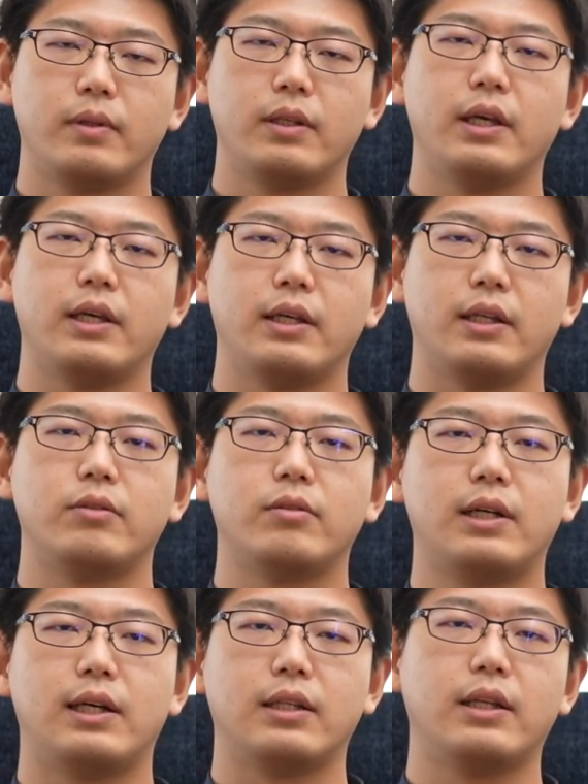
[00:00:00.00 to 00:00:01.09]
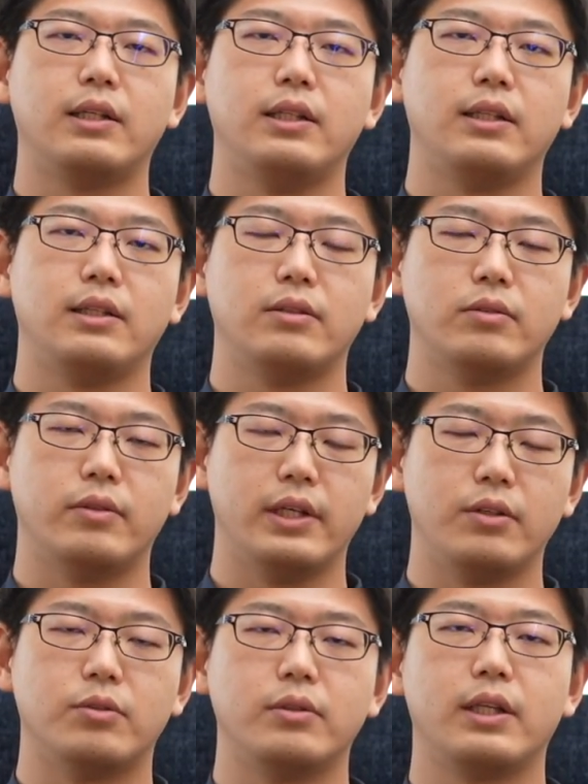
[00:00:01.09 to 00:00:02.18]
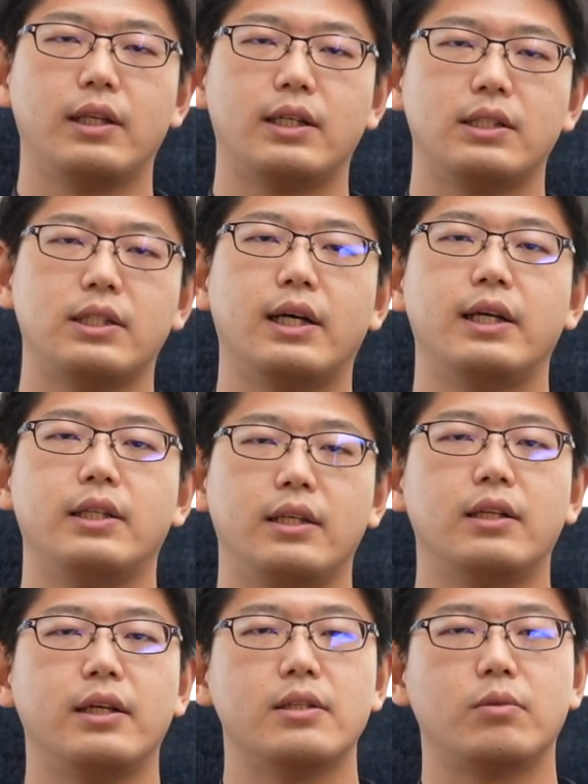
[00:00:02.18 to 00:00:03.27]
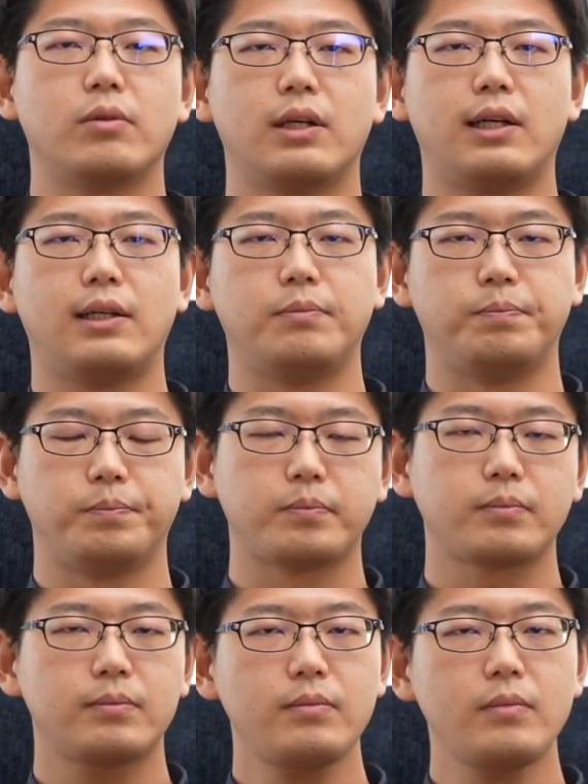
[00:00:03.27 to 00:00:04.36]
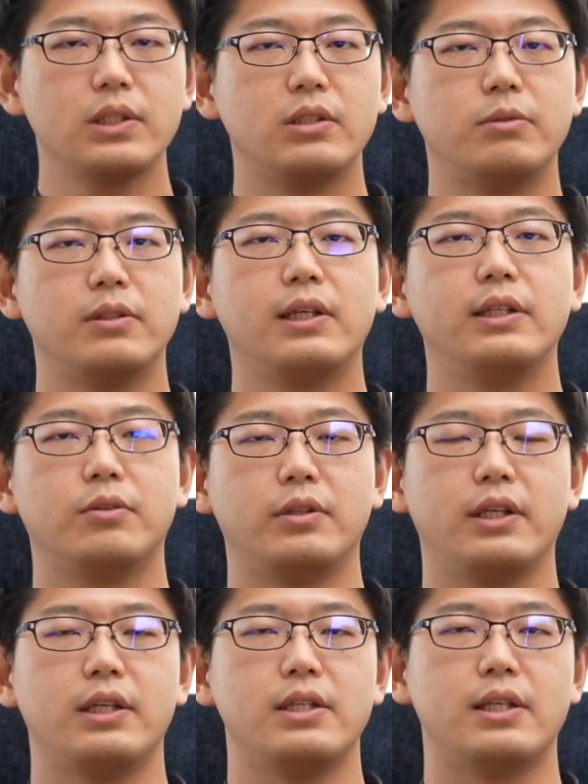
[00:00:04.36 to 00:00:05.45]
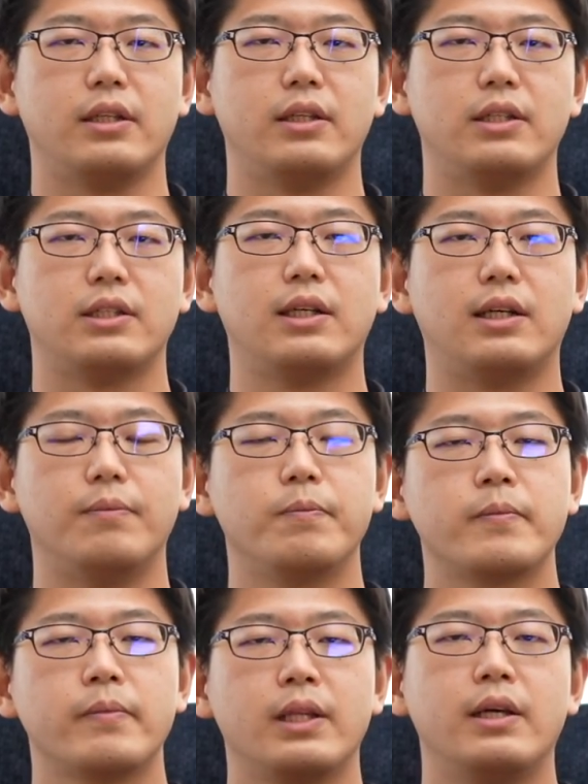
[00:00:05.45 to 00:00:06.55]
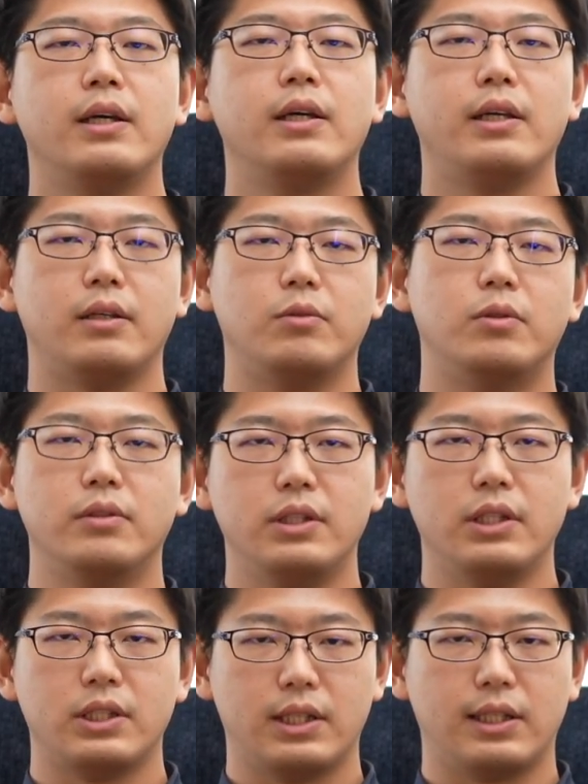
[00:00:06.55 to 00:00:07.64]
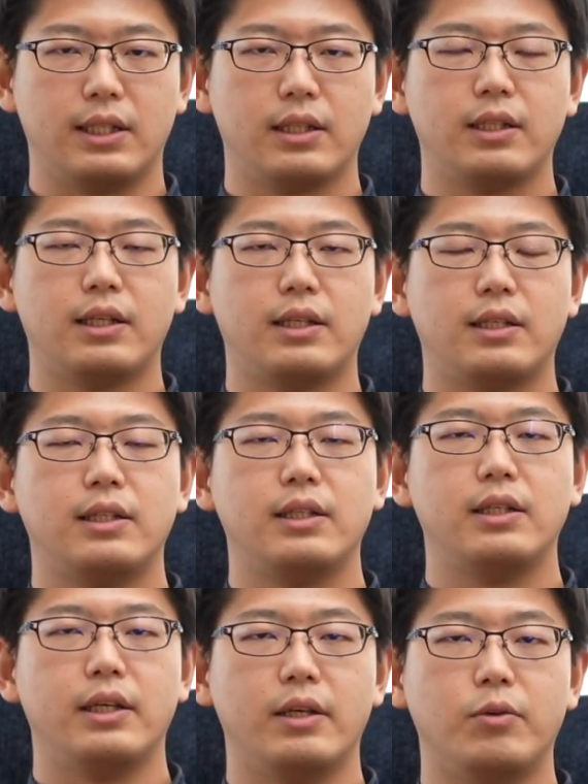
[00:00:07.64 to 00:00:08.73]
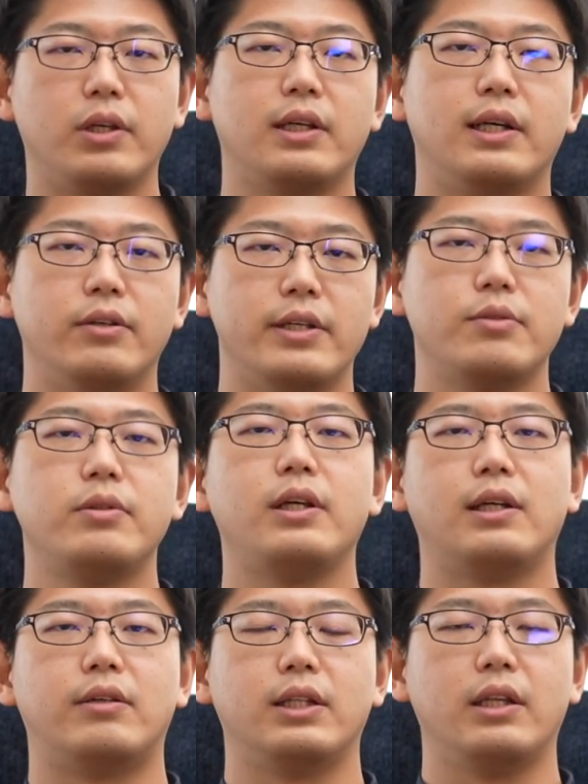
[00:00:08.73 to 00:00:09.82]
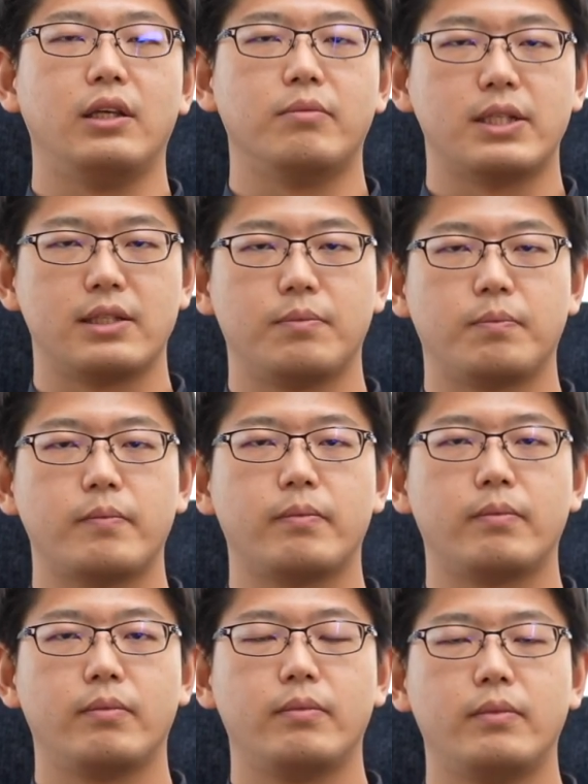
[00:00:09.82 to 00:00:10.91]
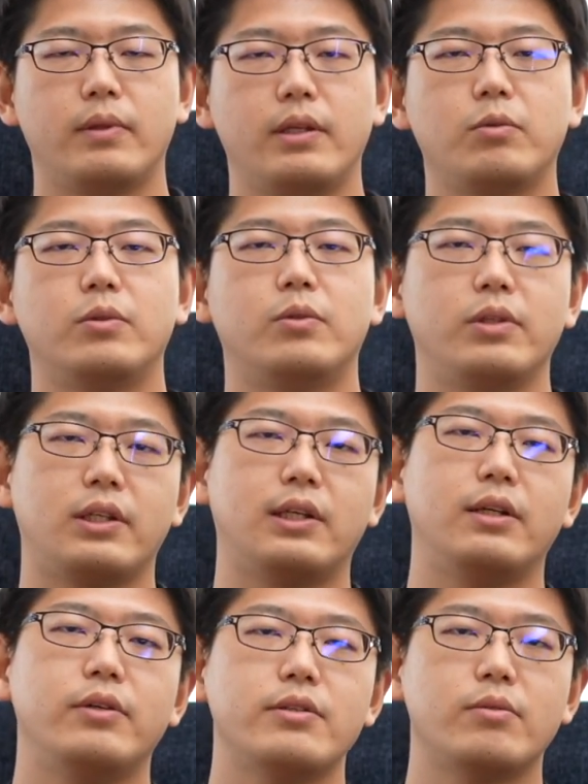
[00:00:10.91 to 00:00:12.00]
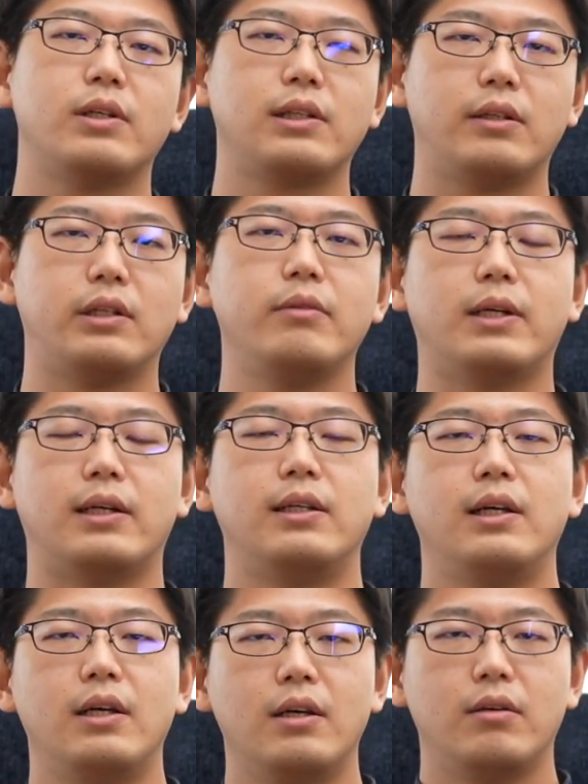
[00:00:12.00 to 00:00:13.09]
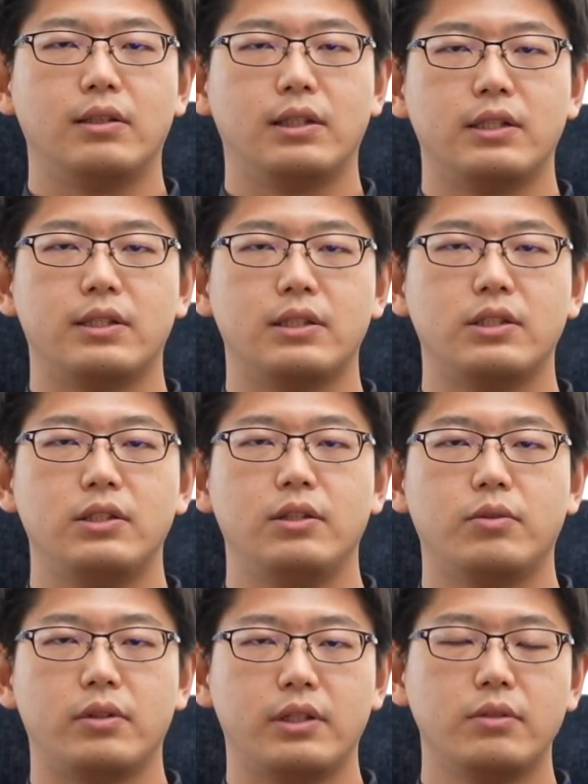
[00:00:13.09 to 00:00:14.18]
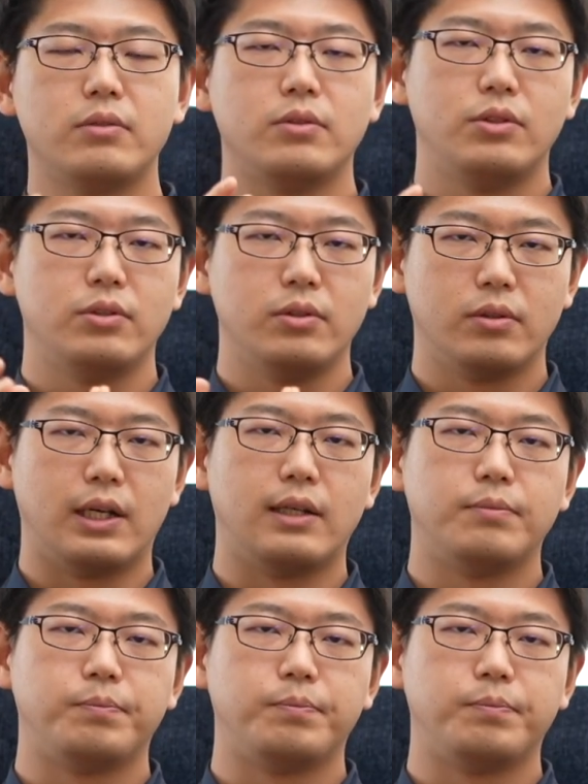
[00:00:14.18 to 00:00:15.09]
経験とか他人の影響を受けた支配的な映像から自分が意図的に設定したゴールに従った置き換えの映像に変わっていきます。でこの置き換えの映像が変われば私たちにとっての重要な